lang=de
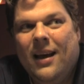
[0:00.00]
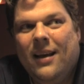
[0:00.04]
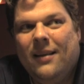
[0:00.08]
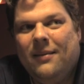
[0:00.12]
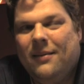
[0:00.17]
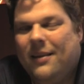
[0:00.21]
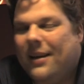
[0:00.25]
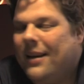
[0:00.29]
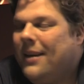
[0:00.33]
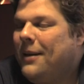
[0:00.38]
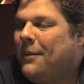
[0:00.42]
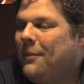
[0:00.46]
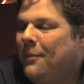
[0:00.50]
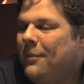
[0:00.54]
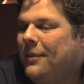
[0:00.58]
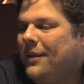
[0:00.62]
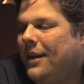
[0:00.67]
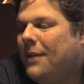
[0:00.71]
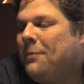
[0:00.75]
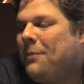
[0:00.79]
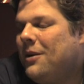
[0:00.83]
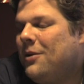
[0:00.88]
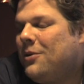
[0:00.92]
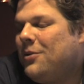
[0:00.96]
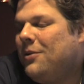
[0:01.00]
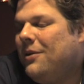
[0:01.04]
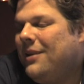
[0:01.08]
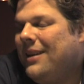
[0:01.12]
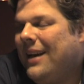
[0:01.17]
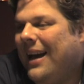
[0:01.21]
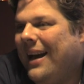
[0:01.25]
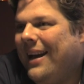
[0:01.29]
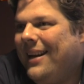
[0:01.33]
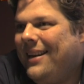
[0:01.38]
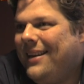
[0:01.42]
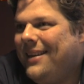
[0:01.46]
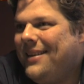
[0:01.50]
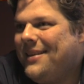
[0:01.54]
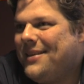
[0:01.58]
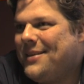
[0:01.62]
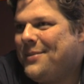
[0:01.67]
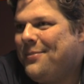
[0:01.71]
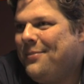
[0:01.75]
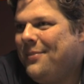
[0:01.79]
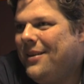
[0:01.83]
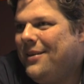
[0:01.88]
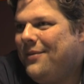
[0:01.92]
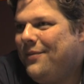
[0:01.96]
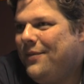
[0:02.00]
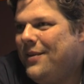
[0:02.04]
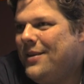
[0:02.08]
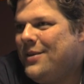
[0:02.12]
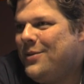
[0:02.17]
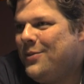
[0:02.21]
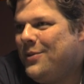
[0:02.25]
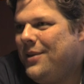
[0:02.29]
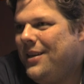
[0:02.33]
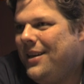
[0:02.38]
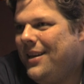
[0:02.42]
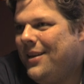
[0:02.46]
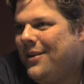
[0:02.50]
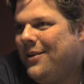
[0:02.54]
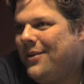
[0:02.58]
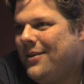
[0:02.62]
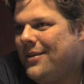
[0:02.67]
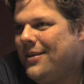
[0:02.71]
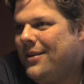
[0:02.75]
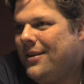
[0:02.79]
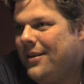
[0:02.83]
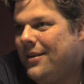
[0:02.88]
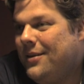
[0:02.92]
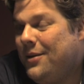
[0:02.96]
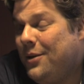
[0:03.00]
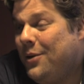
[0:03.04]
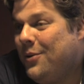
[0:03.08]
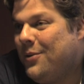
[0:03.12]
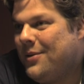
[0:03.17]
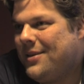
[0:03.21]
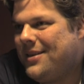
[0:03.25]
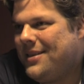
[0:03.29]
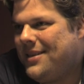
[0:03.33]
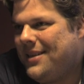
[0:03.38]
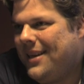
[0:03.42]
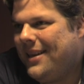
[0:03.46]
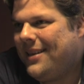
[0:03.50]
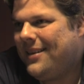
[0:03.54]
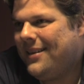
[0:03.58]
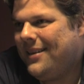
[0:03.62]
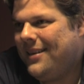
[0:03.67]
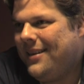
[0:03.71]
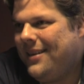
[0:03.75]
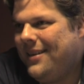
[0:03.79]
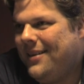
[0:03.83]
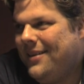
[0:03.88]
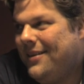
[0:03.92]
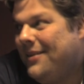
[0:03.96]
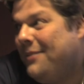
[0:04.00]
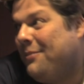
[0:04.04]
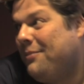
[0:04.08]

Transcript: da kriegt man natürlich einiges mit, wie so die, äh, die Jungs ticken hier.